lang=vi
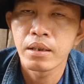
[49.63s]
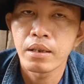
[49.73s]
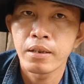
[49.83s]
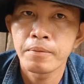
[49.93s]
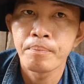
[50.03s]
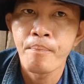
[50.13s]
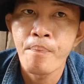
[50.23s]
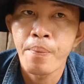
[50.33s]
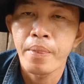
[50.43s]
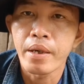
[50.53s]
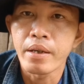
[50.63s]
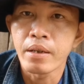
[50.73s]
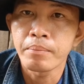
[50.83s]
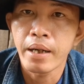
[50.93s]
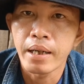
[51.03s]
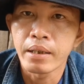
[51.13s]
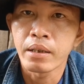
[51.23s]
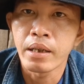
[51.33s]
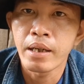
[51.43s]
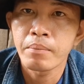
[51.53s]
đó thì hổm gài
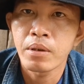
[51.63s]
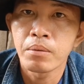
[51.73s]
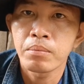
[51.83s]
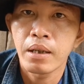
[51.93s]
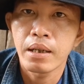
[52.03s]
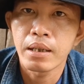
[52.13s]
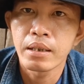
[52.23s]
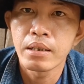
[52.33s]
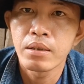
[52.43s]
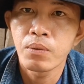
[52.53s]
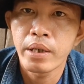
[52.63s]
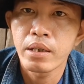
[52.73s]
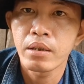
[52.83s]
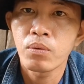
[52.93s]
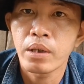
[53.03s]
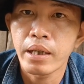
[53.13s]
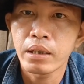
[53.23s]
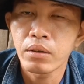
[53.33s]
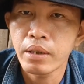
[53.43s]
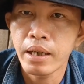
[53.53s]
thì em cũng là đi quay những hoàn cảnh
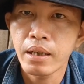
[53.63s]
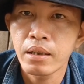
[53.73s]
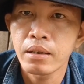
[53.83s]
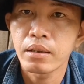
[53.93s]
khó khăn